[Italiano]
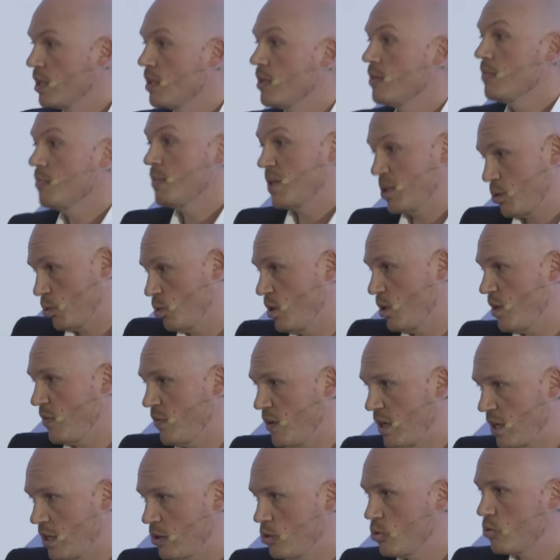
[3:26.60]
ma tu devi
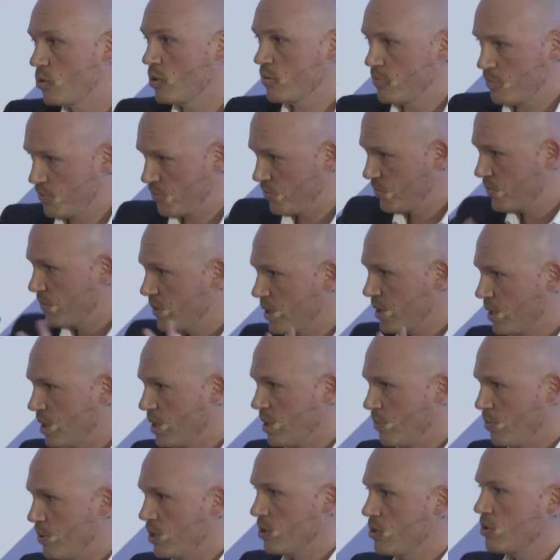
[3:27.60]
fare il tuo, hai
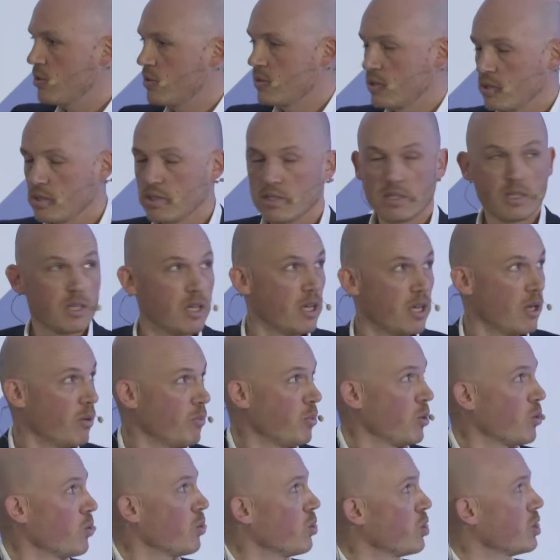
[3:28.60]
capito? È un
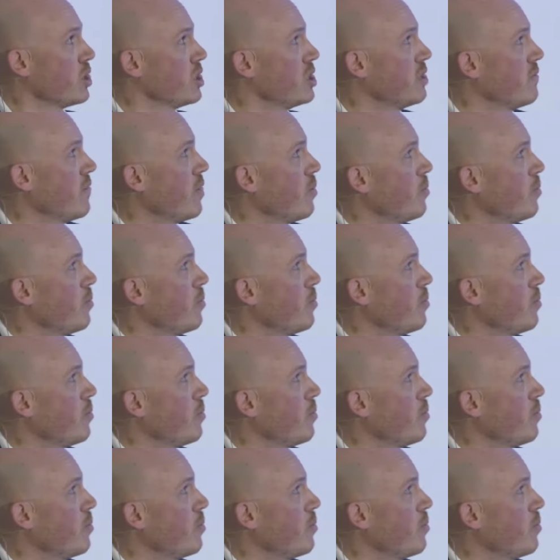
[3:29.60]
po' quello che dicevamo